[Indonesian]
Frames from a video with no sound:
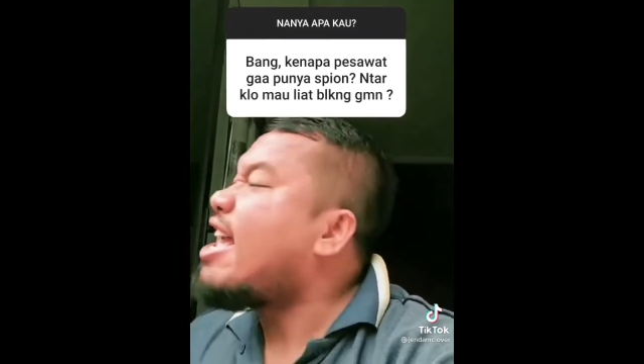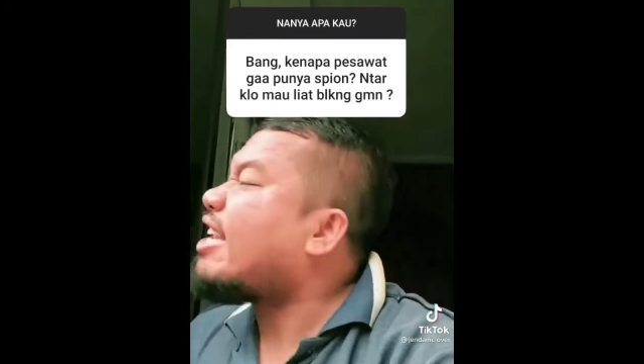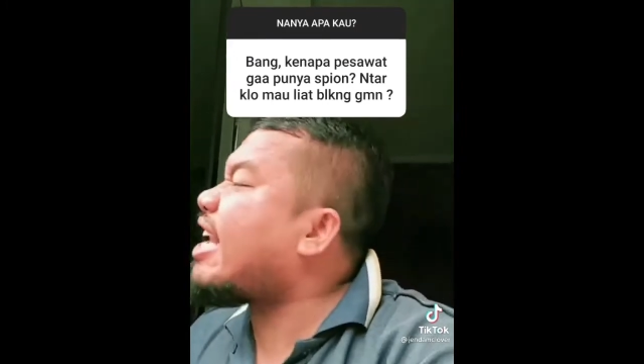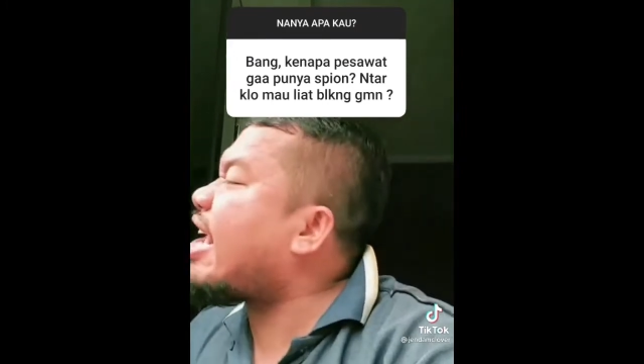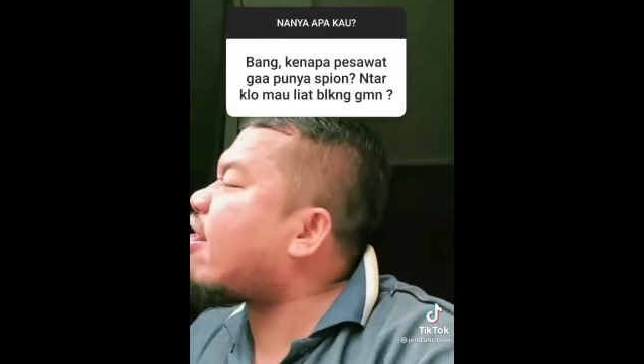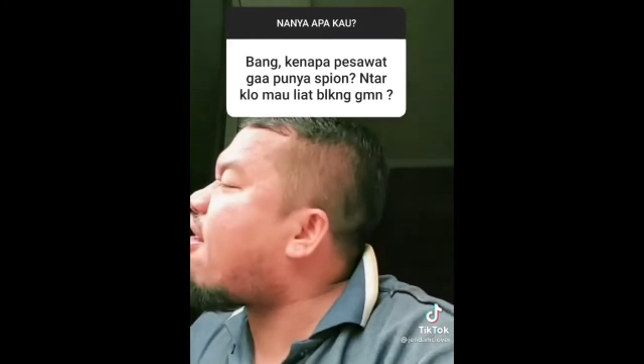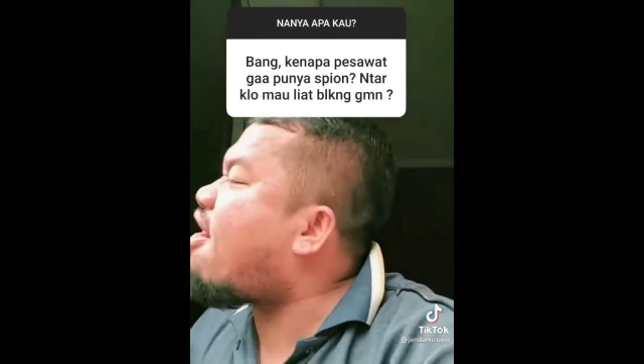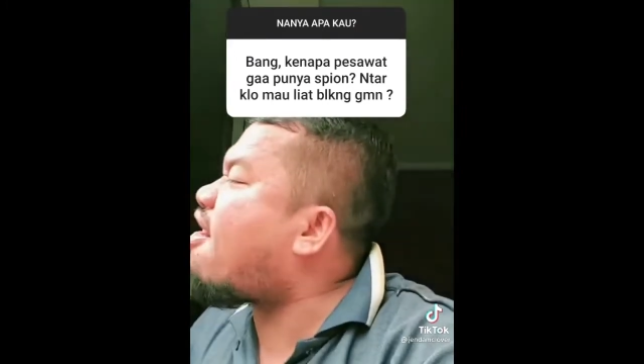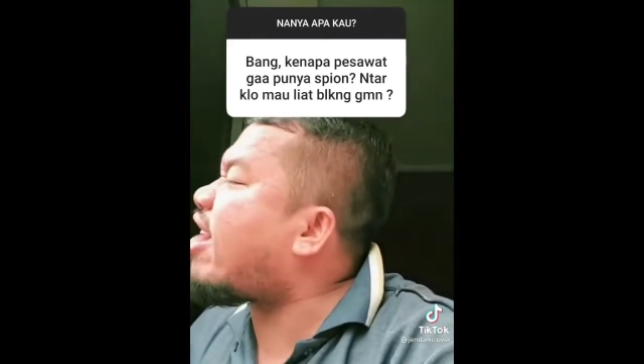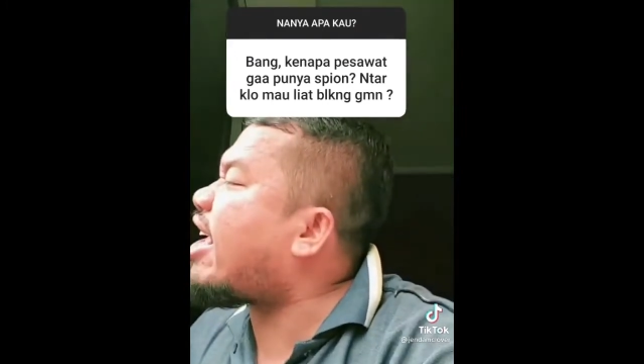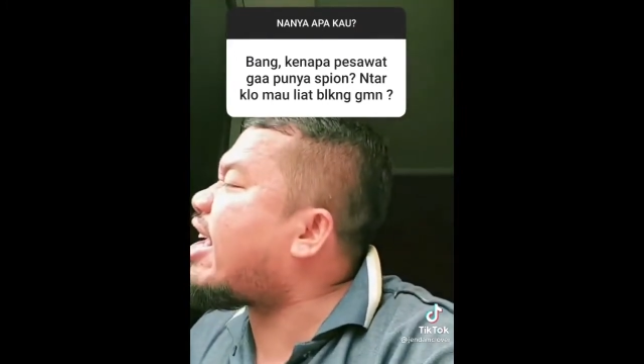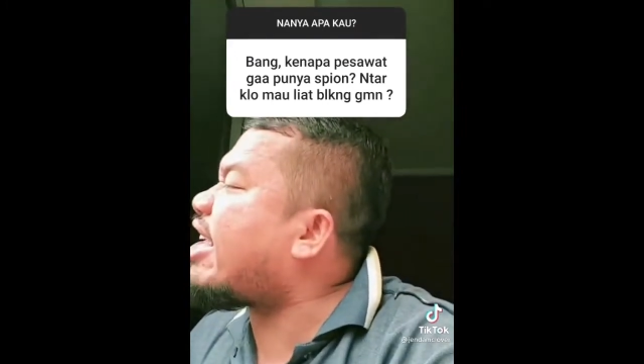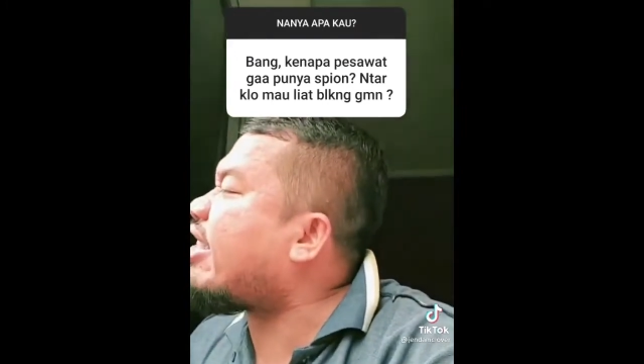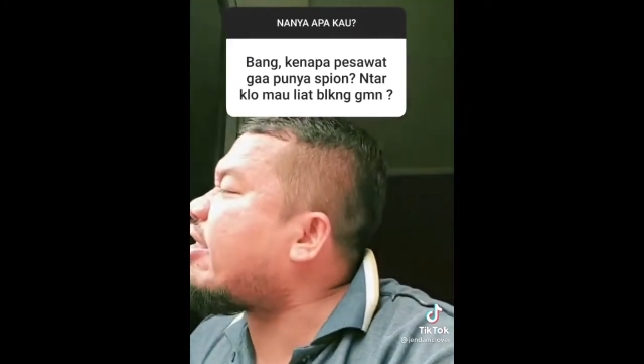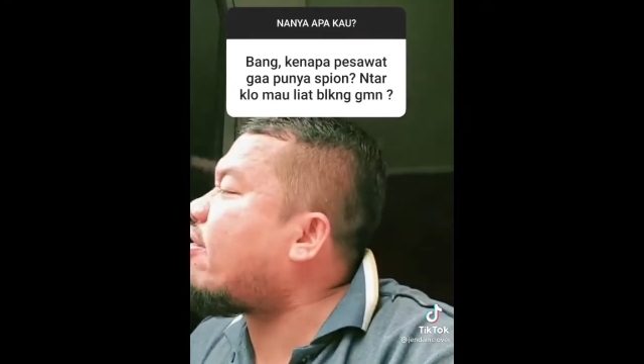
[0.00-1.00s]
Nengok
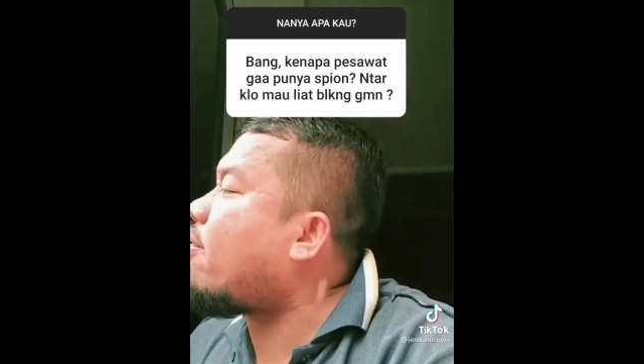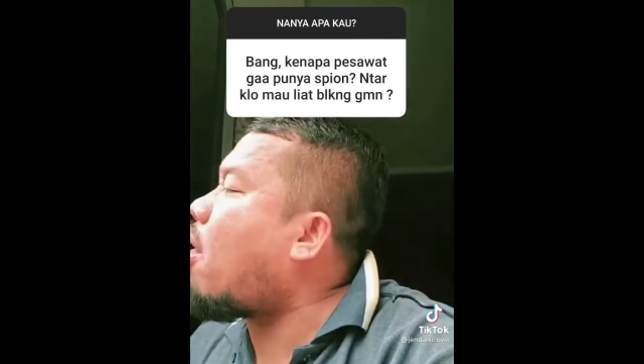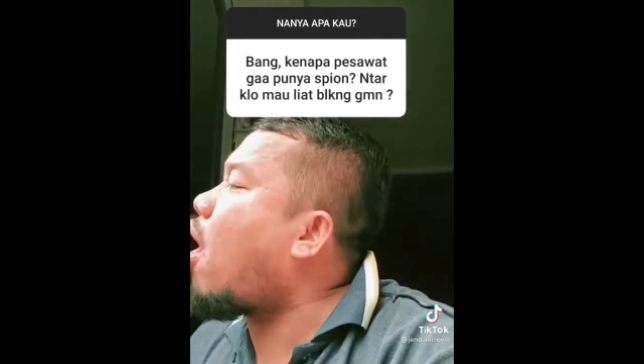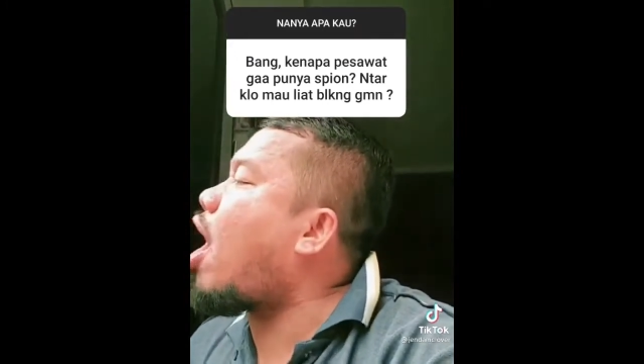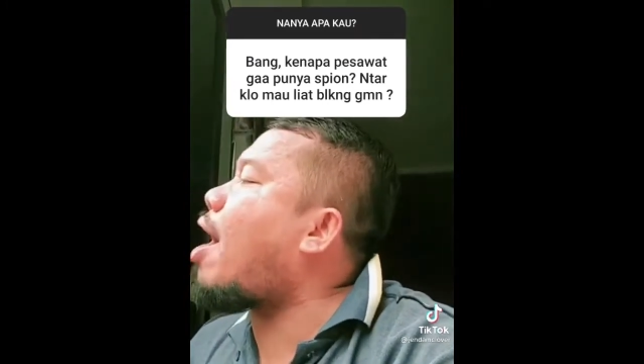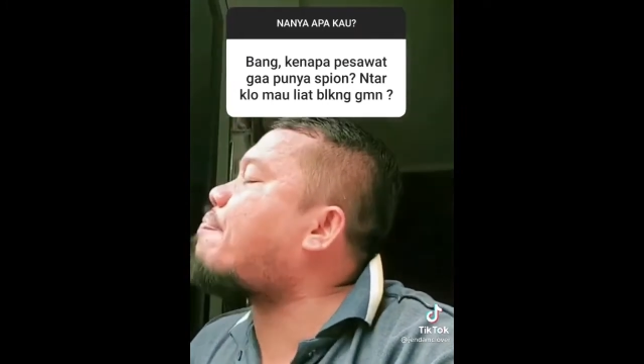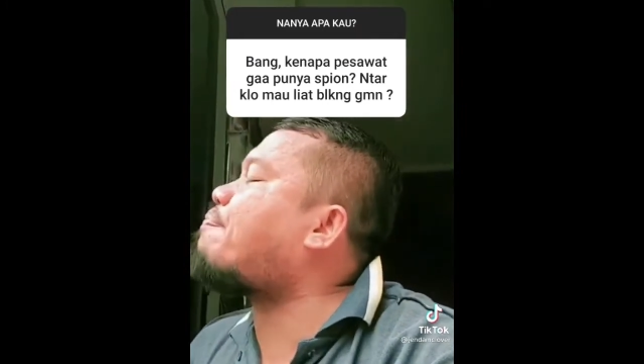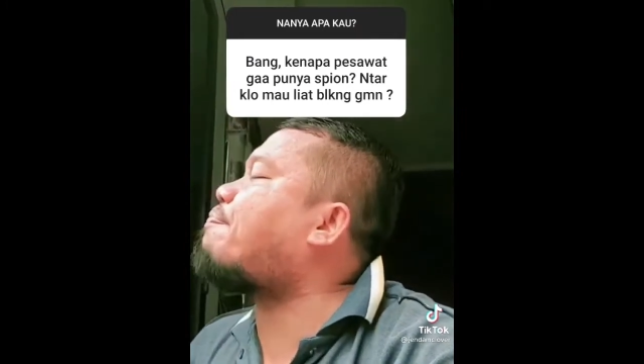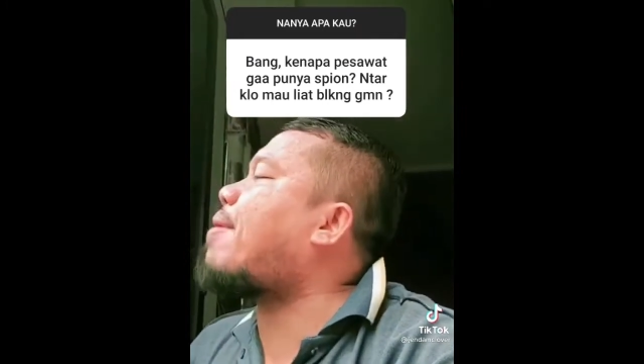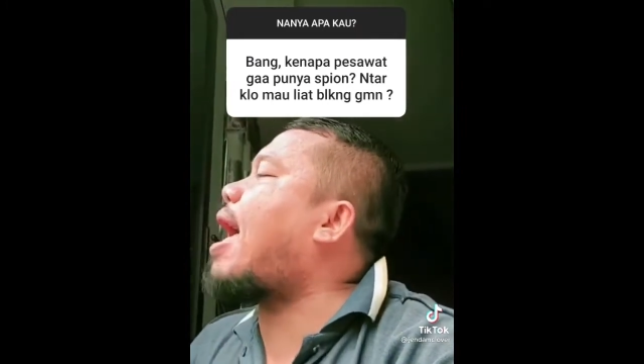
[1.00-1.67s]
kayak gitu. Op,